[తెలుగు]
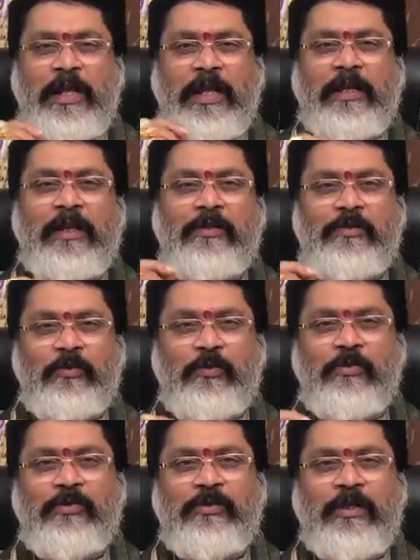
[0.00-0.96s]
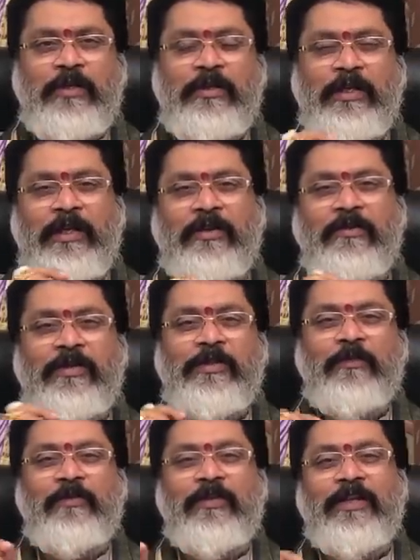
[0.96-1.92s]
లెక్కలేస్తూ కూర్చుంటాను ఈ గ్రహం ఏం
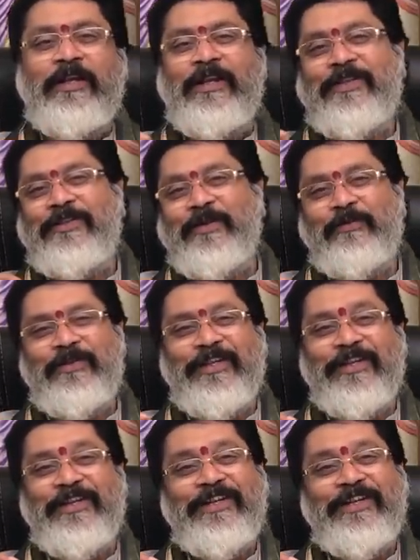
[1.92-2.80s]
చెప్తాను ఆ గ్రహం చెప్తుంది